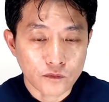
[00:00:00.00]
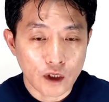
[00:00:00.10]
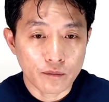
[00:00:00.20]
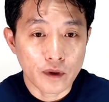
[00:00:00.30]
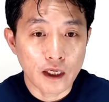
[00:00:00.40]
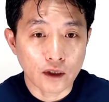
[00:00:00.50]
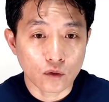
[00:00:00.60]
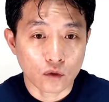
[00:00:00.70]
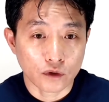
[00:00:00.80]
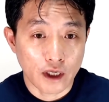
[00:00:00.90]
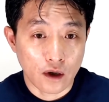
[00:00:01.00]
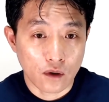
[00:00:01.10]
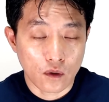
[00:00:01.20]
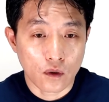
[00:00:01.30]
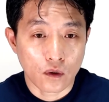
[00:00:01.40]
밀라노
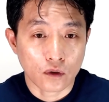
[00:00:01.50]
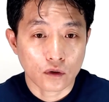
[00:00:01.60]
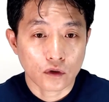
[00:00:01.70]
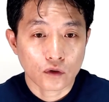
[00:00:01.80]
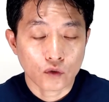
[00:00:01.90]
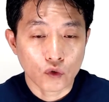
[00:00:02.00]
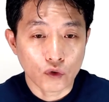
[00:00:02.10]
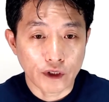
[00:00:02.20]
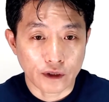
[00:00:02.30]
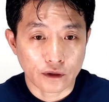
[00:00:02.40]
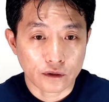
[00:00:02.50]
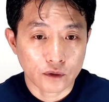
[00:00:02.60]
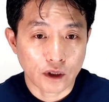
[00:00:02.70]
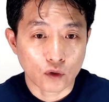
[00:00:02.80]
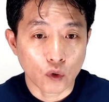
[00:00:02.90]
공대하고 튜린
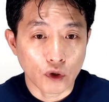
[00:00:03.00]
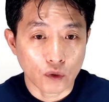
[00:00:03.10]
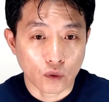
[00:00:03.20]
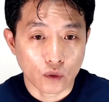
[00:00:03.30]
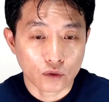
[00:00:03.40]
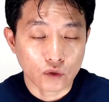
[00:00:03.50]
우리가 토리노